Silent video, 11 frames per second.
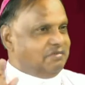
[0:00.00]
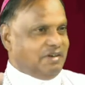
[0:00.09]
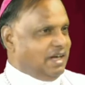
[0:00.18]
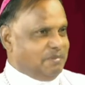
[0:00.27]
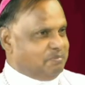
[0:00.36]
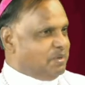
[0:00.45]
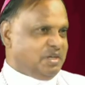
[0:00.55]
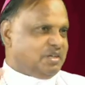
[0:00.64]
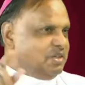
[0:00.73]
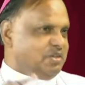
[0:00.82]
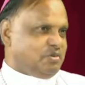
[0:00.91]
அது
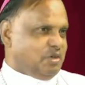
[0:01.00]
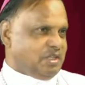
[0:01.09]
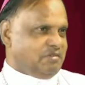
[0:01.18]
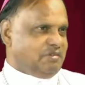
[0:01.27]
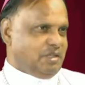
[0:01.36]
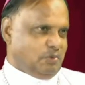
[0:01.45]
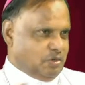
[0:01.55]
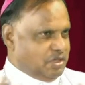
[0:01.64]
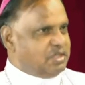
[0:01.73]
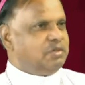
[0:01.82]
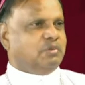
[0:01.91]
வெள்ளப்பெருக்குன்னு சொல்கிறதை விட
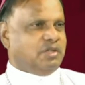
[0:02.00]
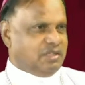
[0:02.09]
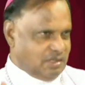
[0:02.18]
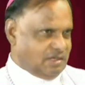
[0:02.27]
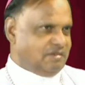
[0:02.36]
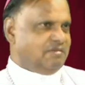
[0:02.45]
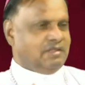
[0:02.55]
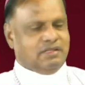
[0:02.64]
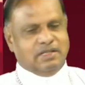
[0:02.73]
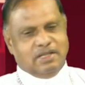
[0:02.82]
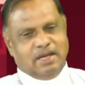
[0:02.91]
உடஞ்சி போன தண்ணி
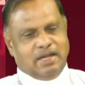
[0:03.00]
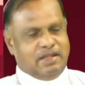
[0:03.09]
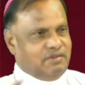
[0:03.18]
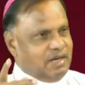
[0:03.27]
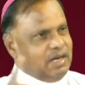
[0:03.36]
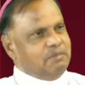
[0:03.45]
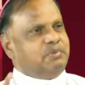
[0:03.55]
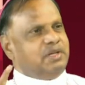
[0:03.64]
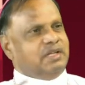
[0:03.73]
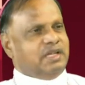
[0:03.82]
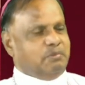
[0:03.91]
வருது ஆனால்
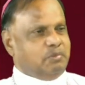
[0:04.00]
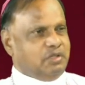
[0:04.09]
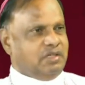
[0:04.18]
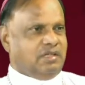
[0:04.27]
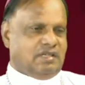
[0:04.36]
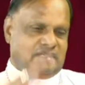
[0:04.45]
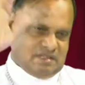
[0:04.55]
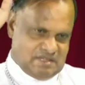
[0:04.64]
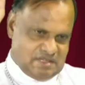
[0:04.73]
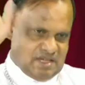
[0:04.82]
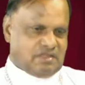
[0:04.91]
வெள்ளப்பெருக்கு என்பது
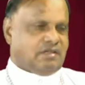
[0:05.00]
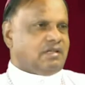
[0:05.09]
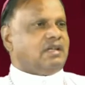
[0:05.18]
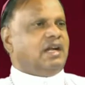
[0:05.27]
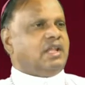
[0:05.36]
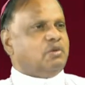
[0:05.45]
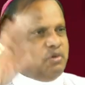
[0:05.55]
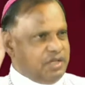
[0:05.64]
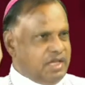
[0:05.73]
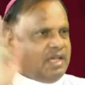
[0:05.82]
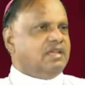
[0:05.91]
அது
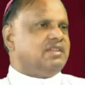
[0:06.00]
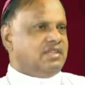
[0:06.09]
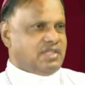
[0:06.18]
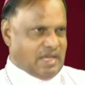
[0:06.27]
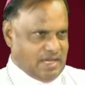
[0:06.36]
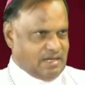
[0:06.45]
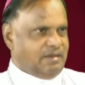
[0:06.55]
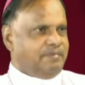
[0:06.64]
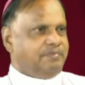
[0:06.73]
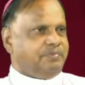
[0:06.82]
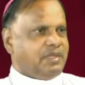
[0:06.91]
கடவுளுடைய செயல்
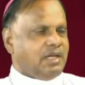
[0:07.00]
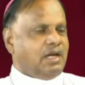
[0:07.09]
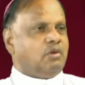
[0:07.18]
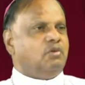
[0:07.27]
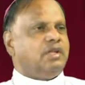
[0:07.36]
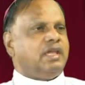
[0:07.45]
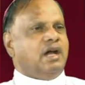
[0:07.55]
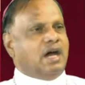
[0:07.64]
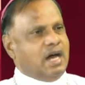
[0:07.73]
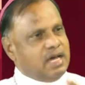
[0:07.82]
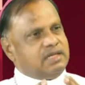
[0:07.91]
கடவுளுடைய
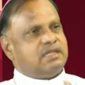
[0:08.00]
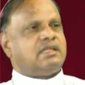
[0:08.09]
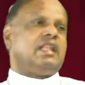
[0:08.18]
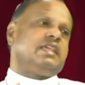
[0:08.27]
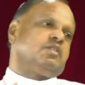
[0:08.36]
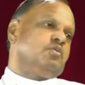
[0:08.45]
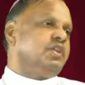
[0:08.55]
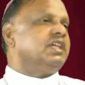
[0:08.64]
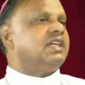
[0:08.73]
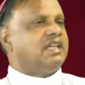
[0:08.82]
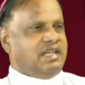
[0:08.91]
ஆற்றலை
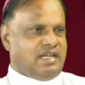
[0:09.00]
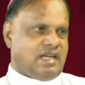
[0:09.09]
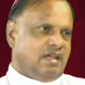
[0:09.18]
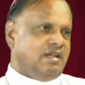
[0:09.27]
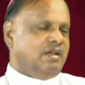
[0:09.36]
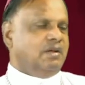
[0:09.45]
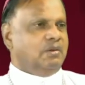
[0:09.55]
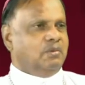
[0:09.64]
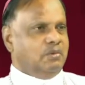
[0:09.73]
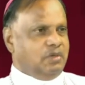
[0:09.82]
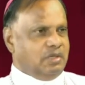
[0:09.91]
குறிக்கின்ற
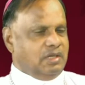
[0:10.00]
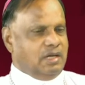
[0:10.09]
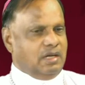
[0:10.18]
ஒரு